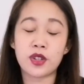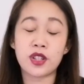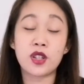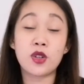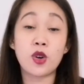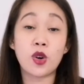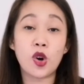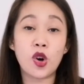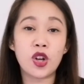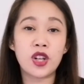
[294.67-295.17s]

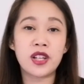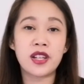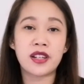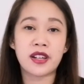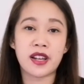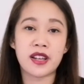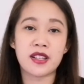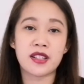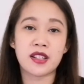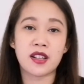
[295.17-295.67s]

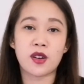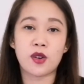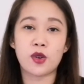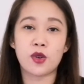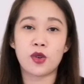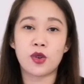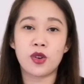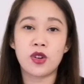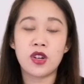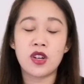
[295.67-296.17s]
Nagko-cauliflower rice
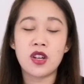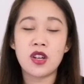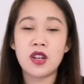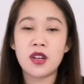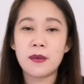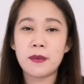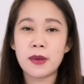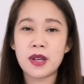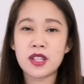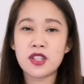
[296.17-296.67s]
ako.
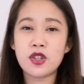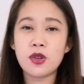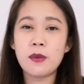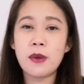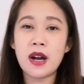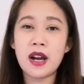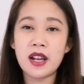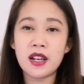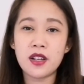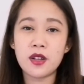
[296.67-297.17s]
Medyo
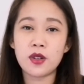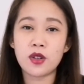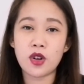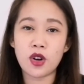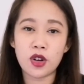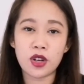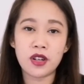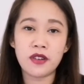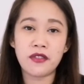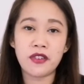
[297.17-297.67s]
mahal yung
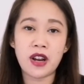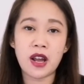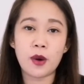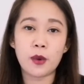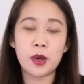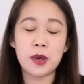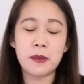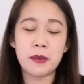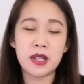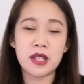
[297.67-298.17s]

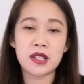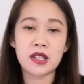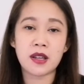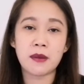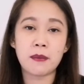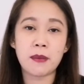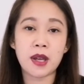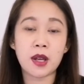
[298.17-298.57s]
cauliflower minsan,